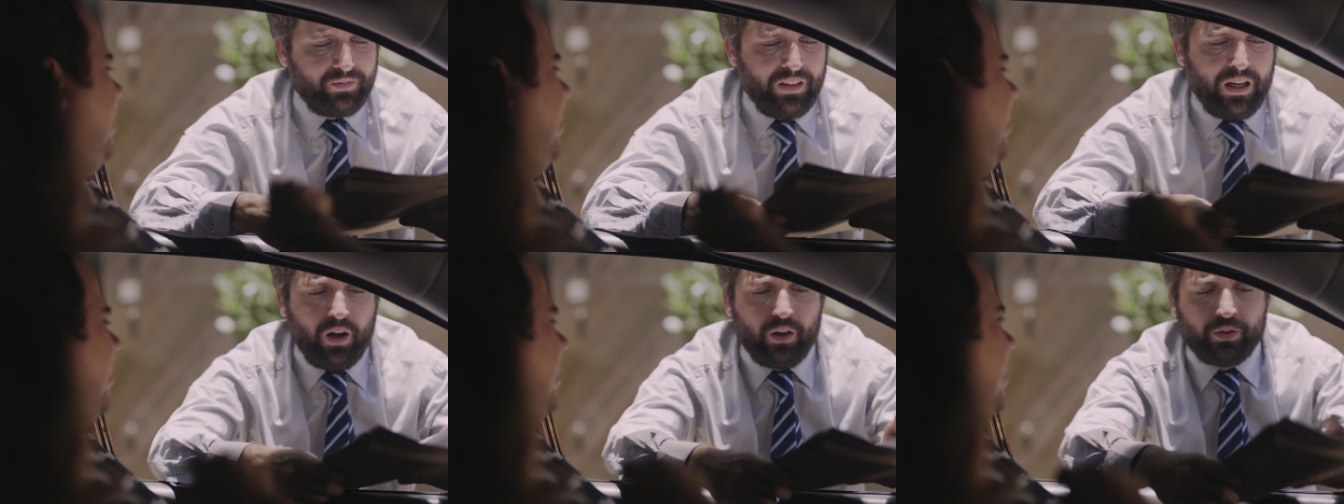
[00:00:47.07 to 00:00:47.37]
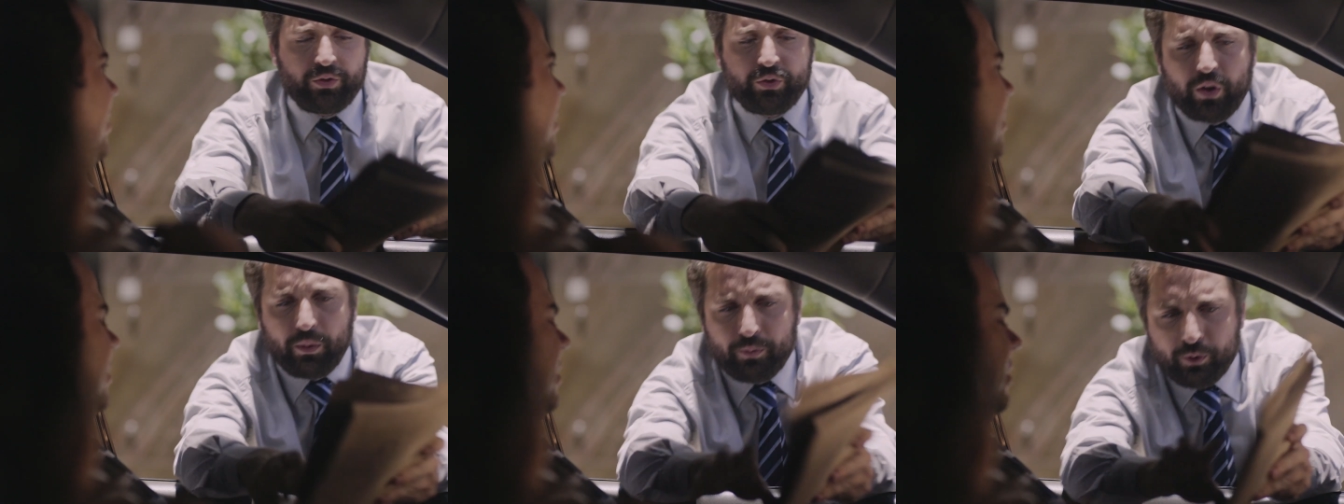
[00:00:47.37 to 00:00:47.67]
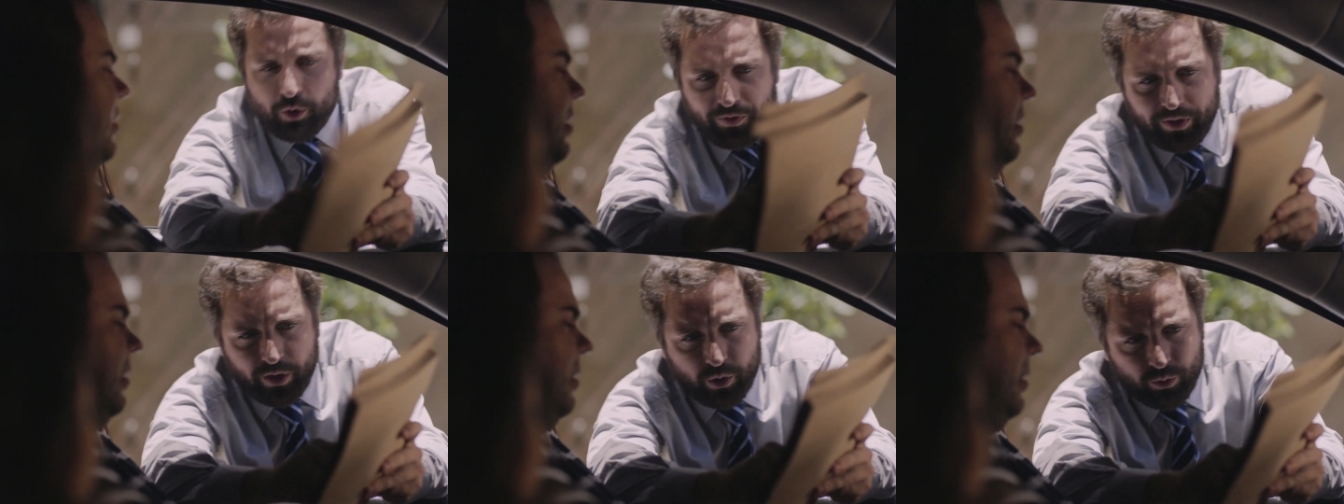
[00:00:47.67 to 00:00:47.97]
Tá, só
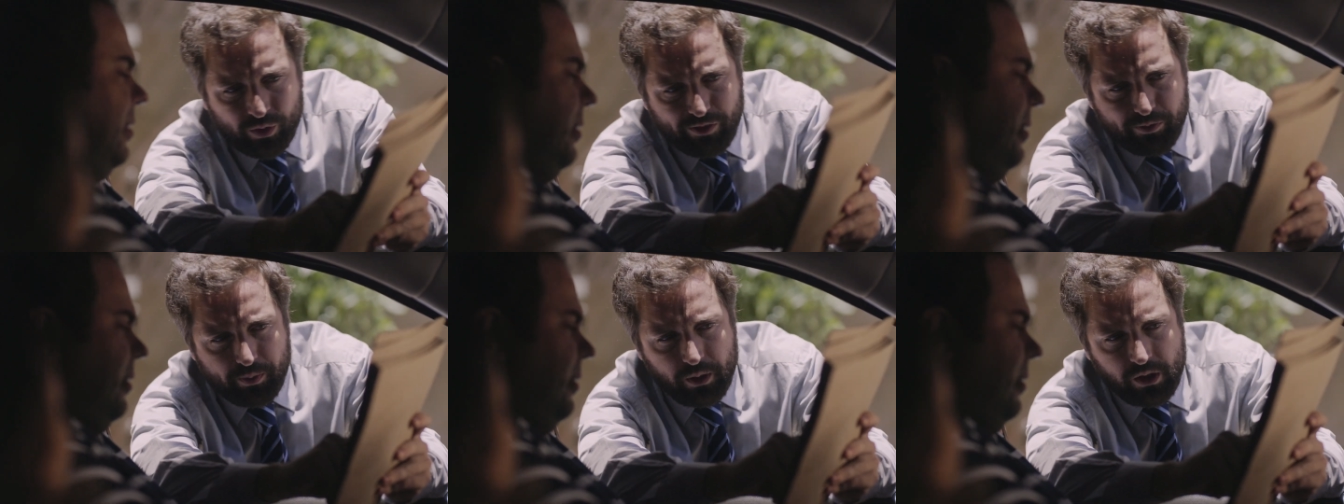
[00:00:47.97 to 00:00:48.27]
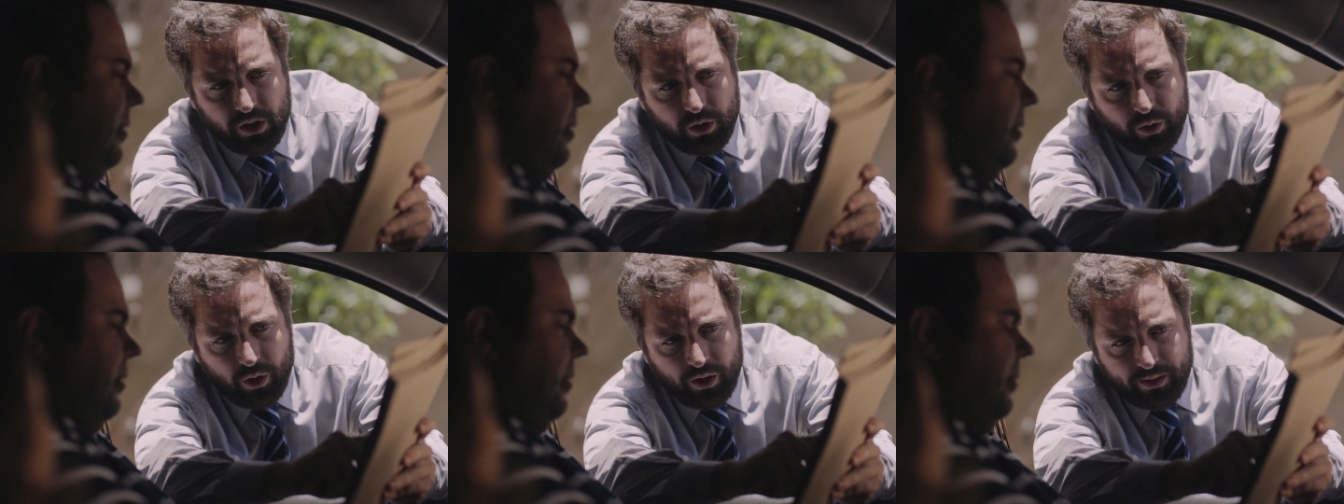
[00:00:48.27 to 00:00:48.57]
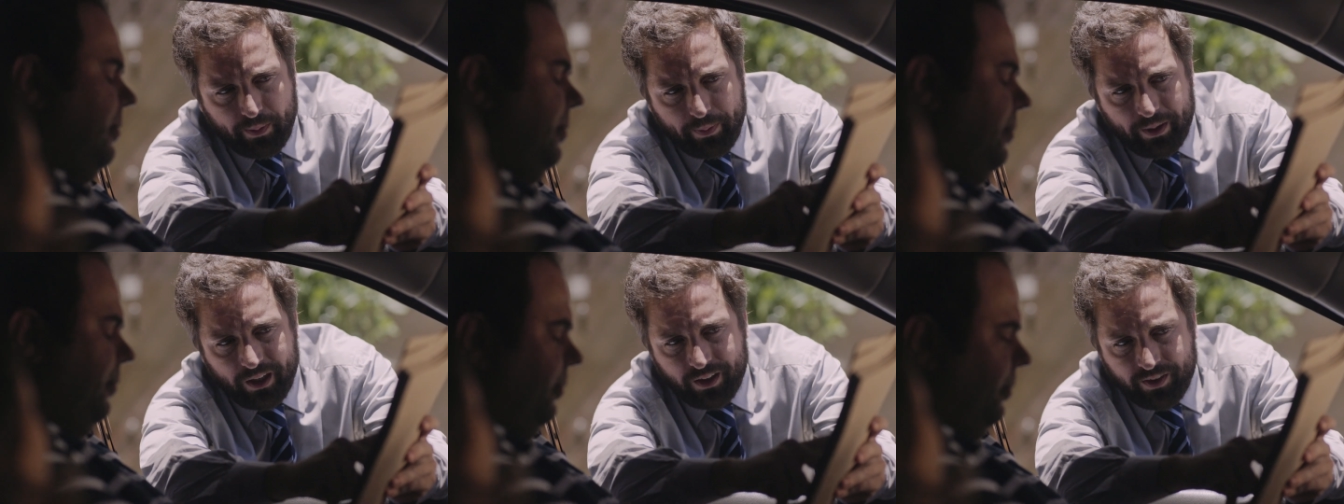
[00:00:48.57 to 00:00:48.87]
pra você ver que eu não tava mentindo, ó.
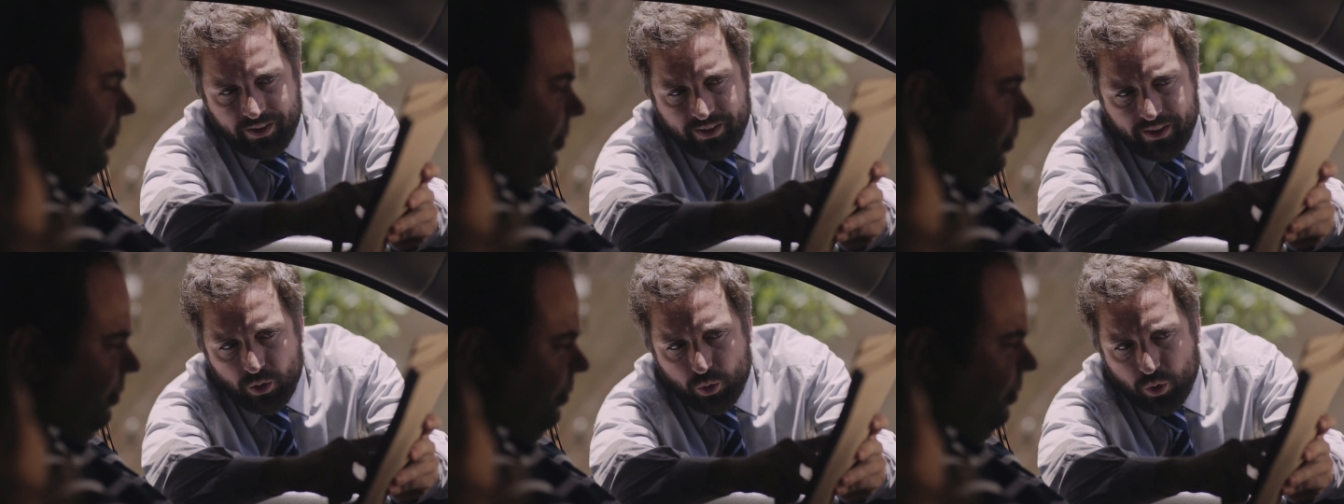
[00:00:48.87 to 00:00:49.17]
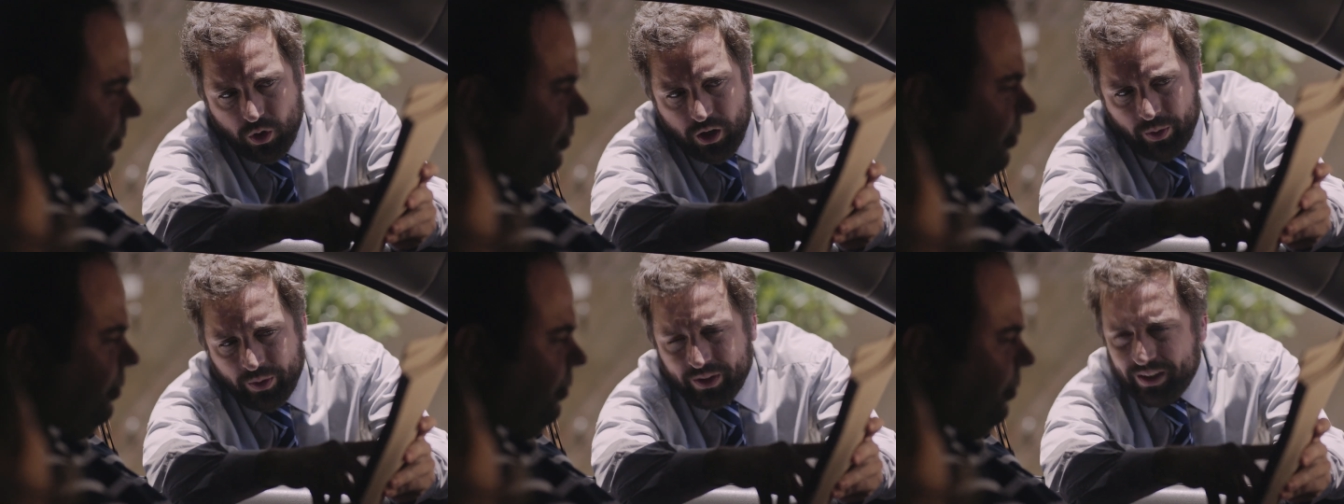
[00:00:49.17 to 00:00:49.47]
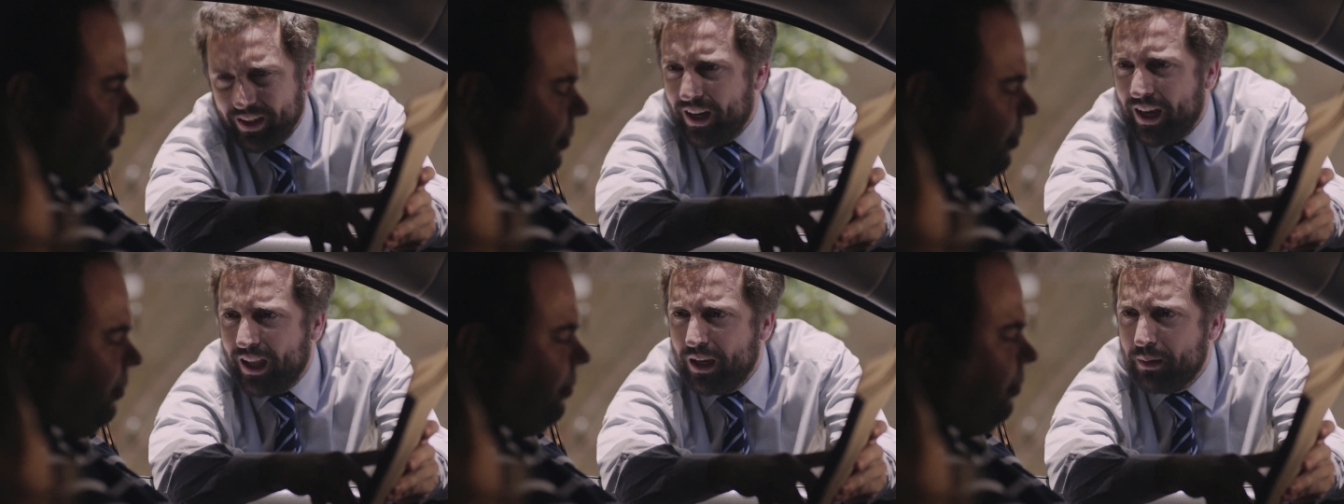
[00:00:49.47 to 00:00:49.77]
Trabalhei cinco anos
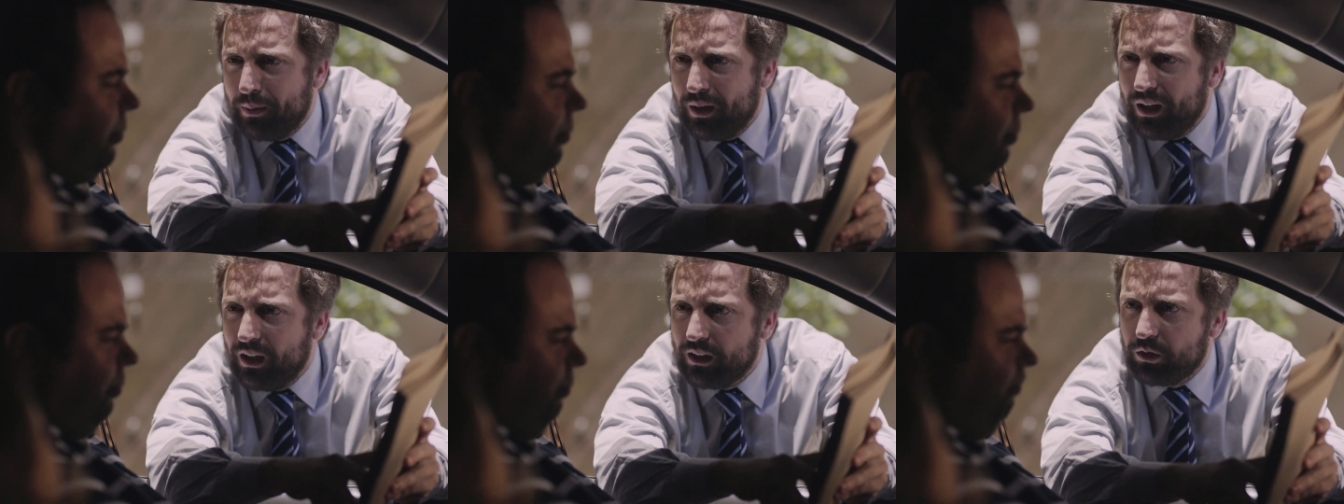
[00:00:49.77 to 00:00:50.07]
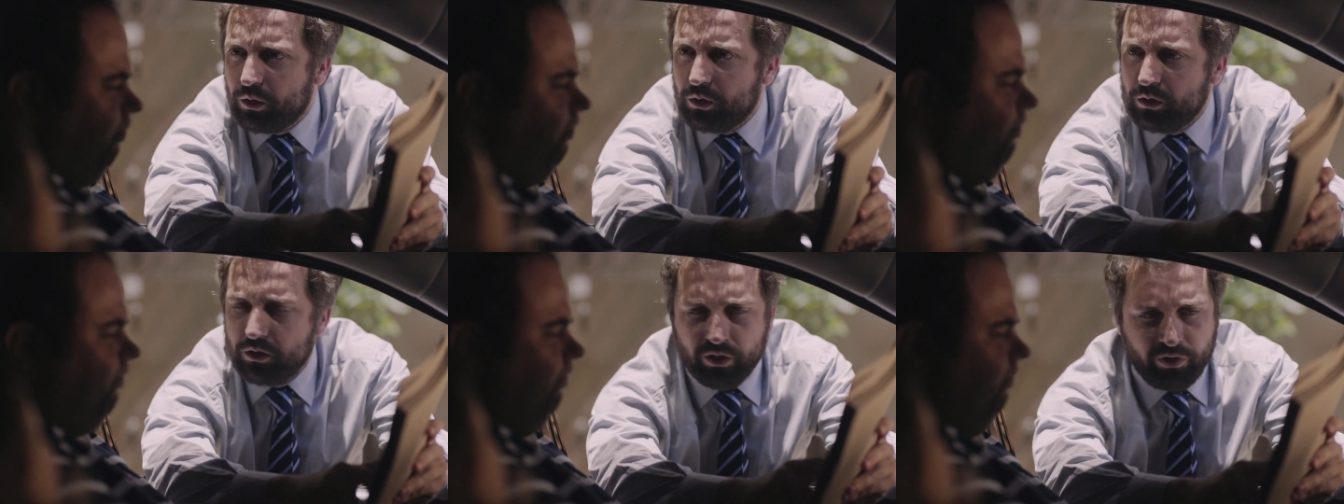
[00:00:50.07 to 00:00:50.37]
aqui na Halliburton.